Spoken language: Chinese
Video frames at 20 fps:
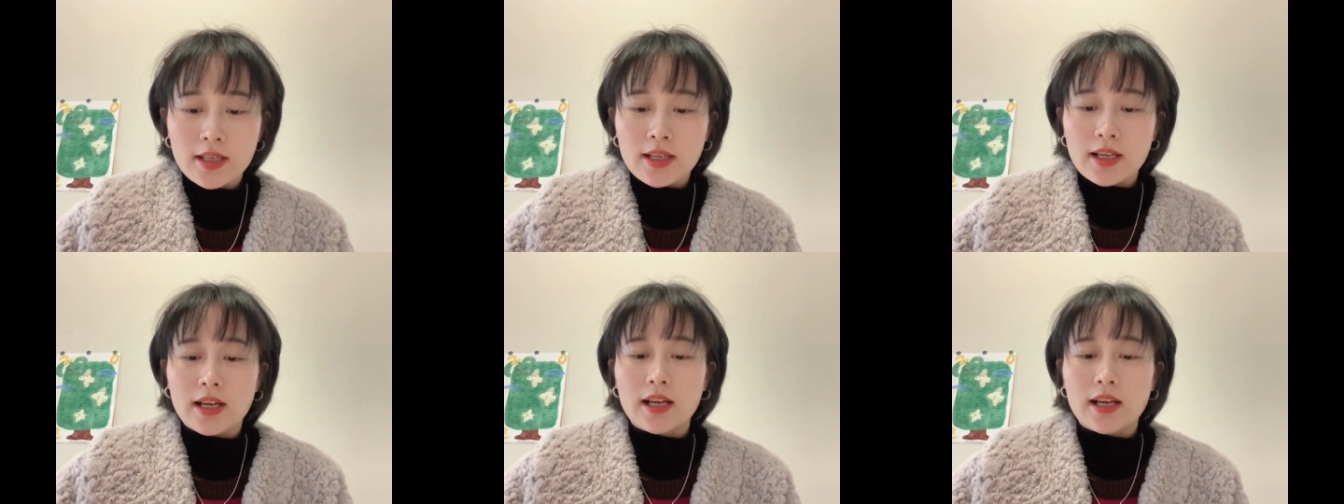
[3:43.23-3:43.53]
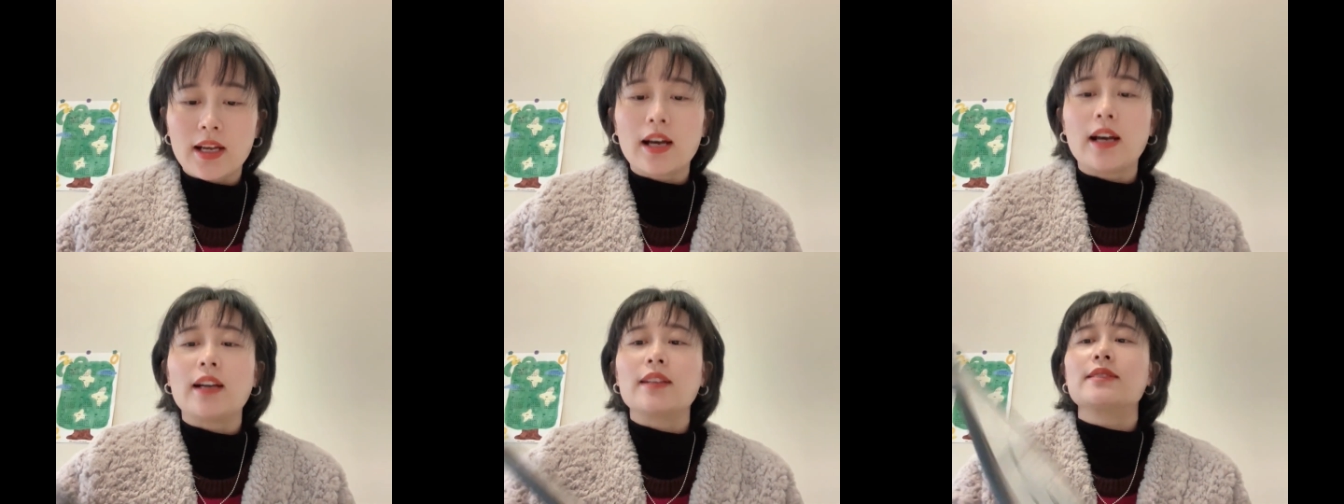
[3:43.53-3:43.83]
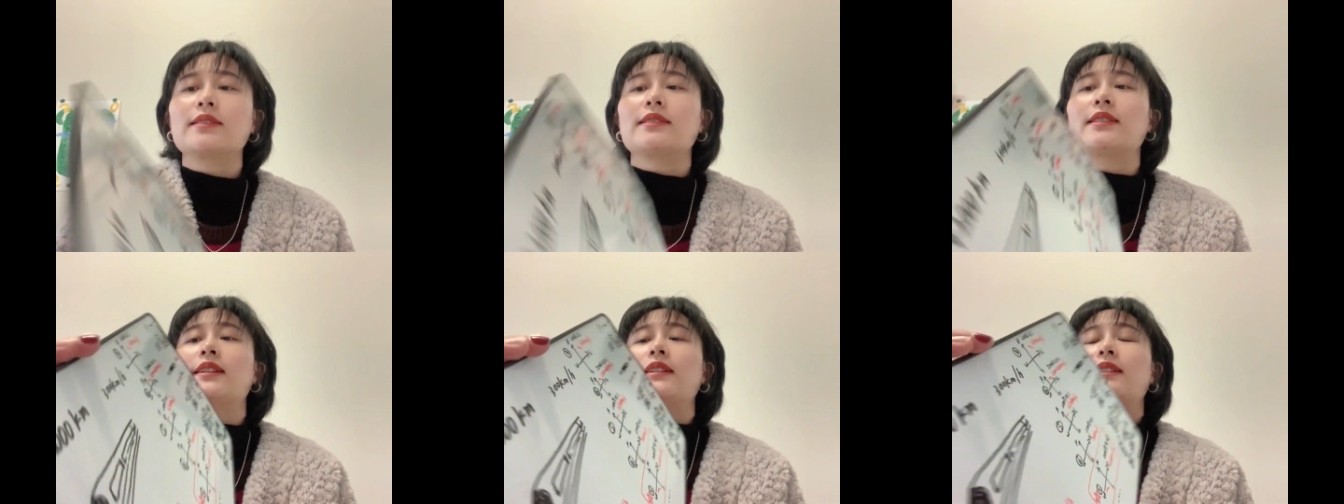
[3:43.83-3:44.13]
啊，
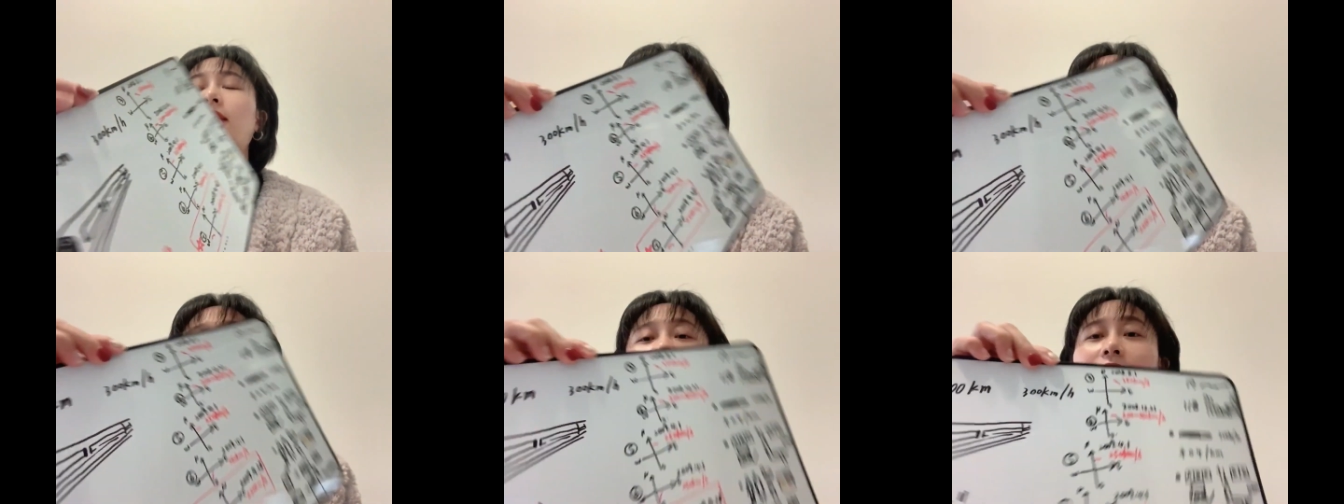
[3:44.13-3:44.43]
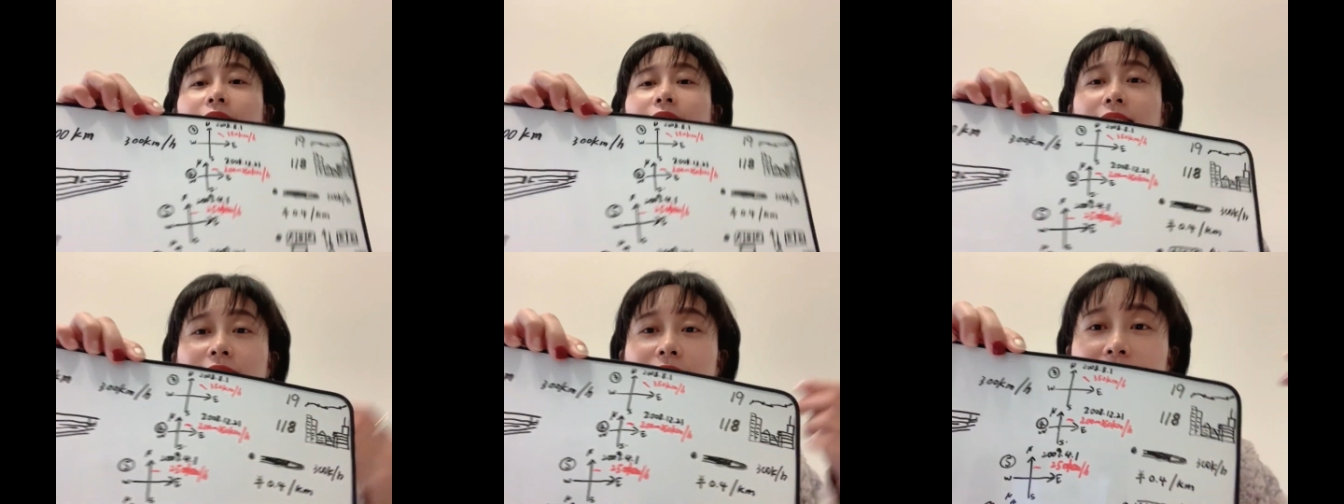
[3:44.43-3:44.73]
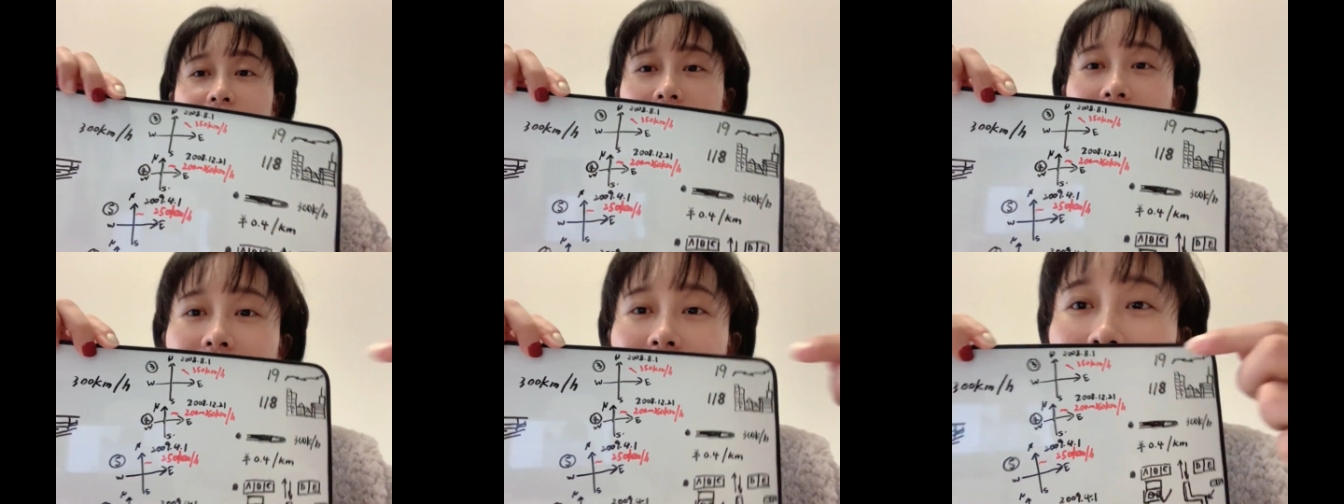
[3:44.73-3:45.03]
第
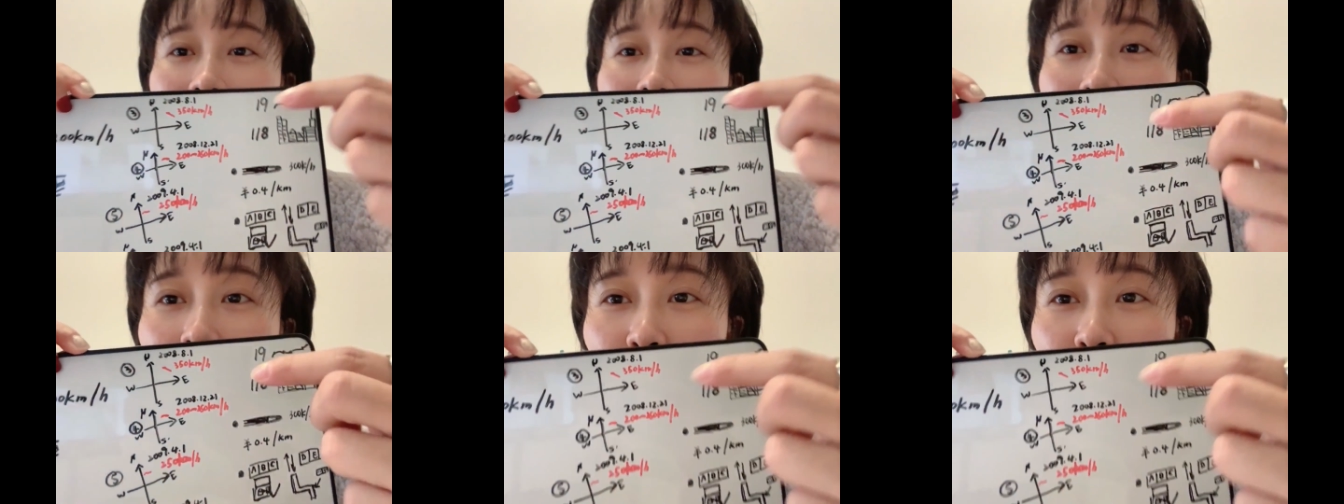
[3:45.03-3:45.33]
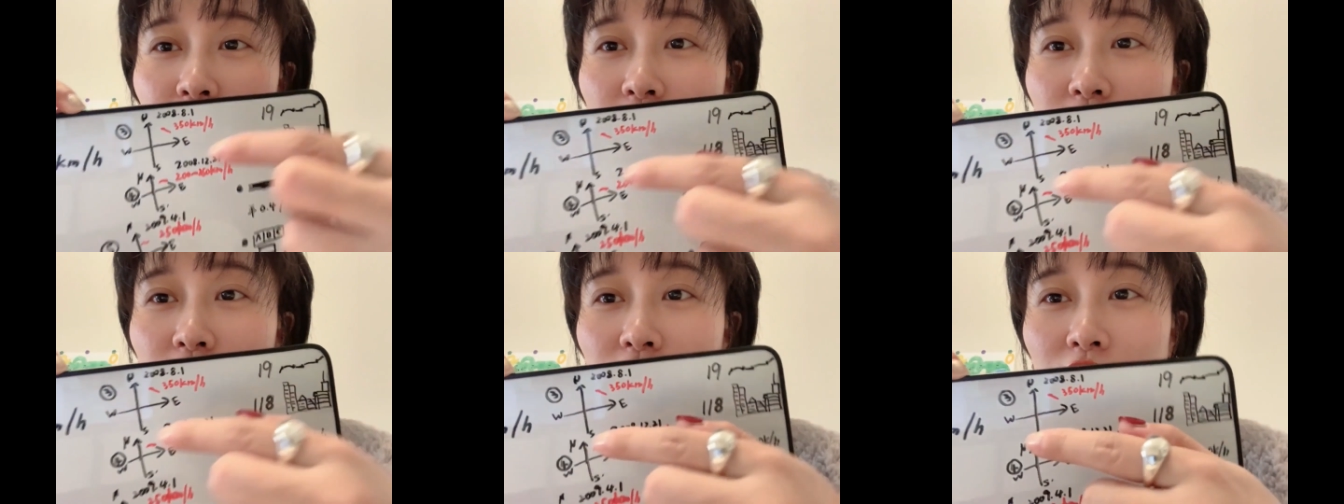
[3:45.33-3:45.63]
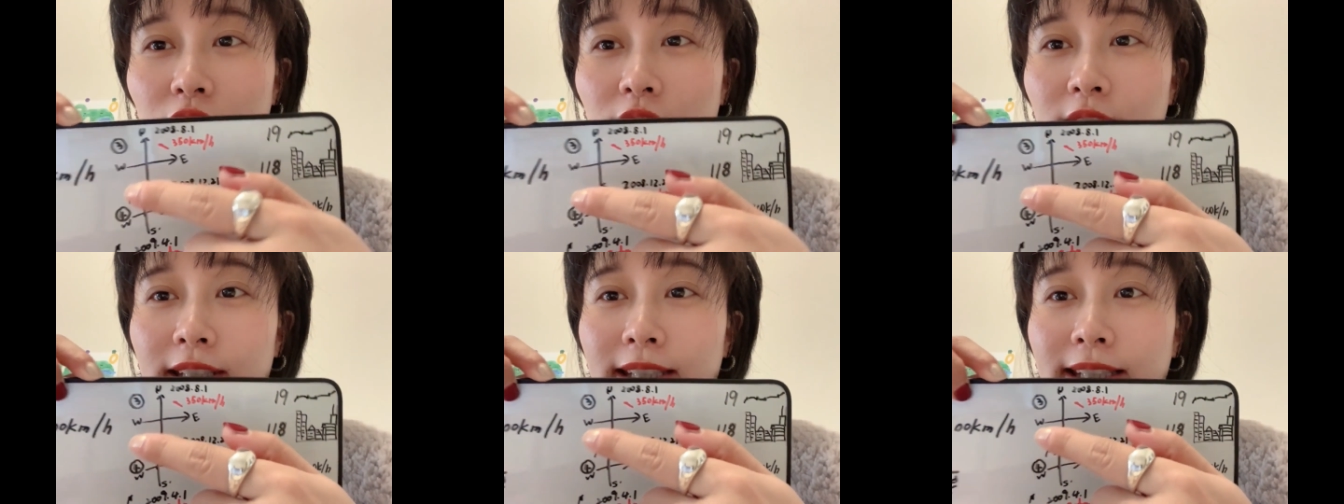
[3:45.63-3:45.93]
三条
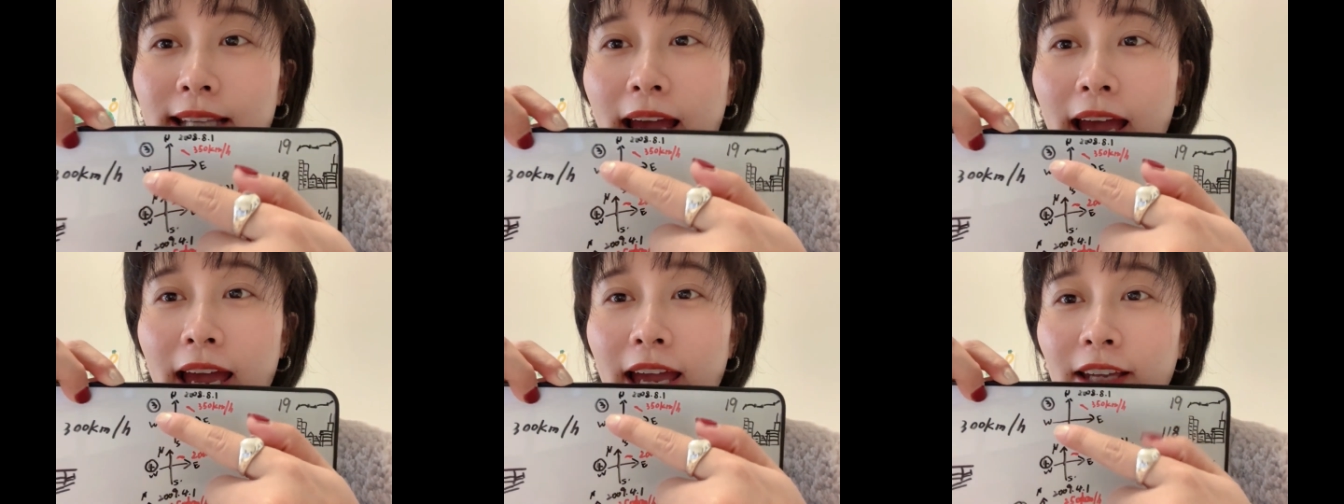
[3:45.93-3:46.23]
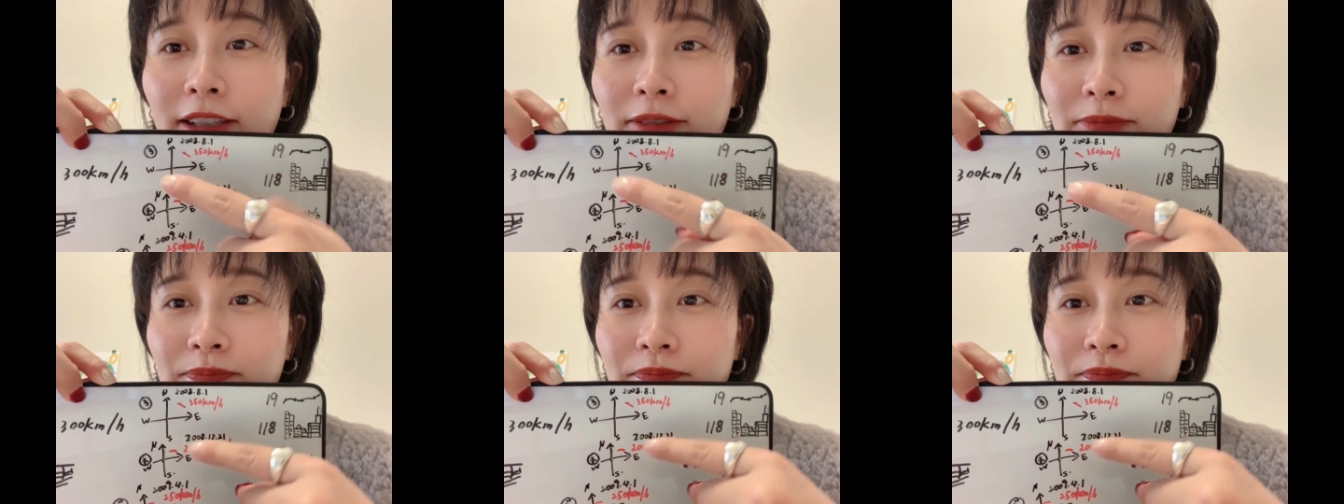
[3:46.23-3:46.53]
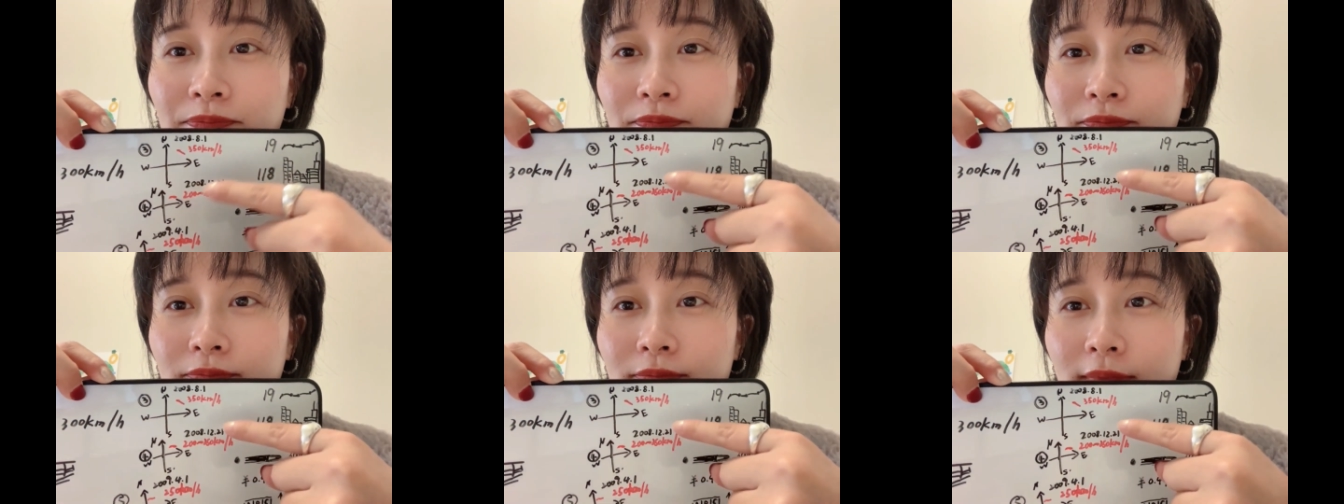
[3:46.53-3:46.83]
是在
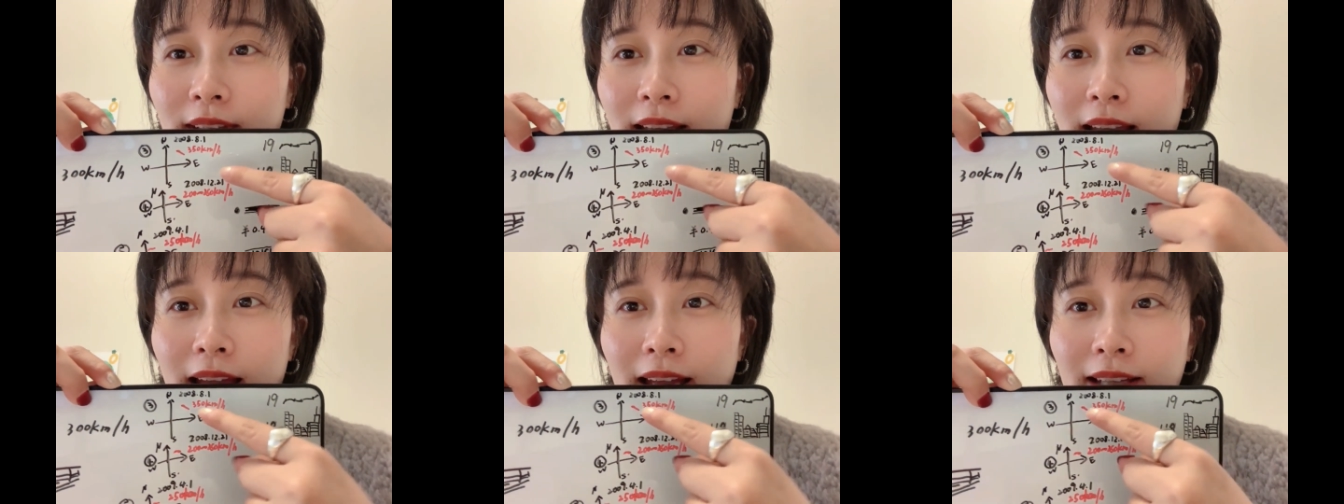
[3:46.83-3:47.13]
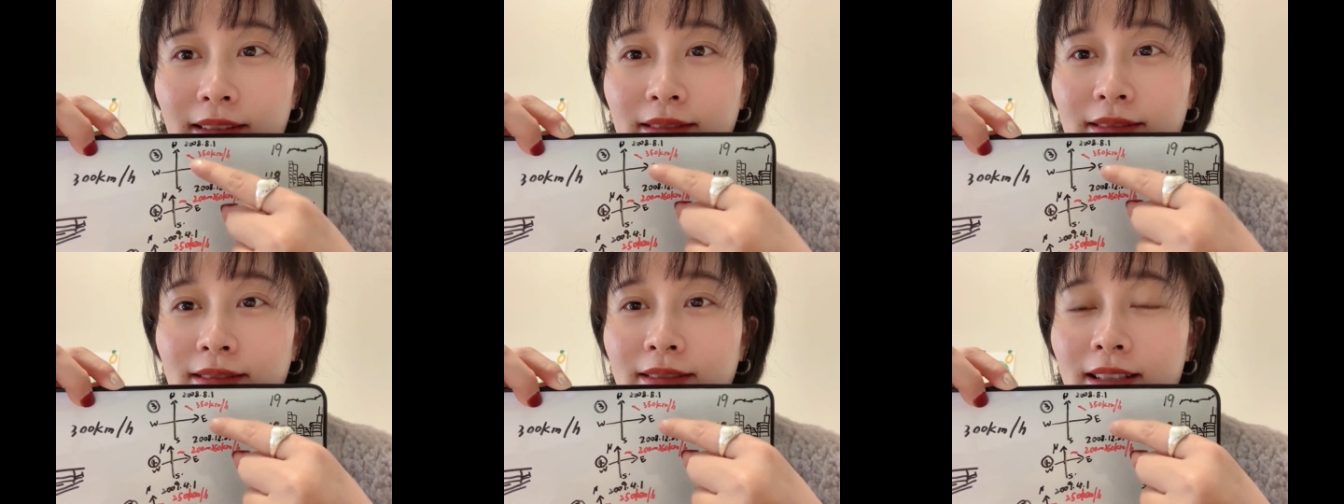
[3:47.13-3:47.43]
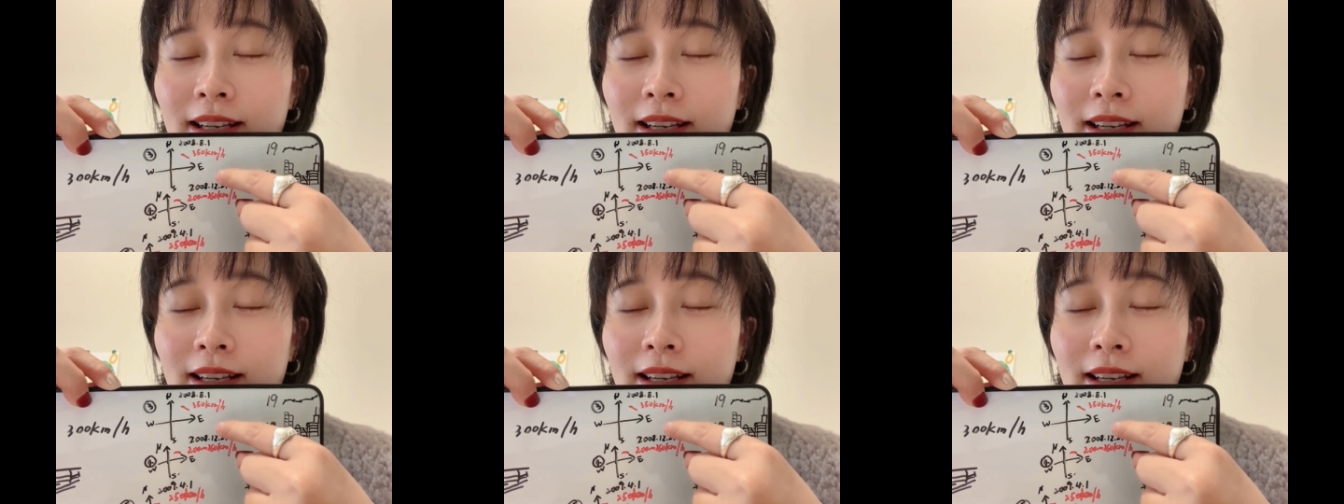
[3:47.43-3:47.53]
看，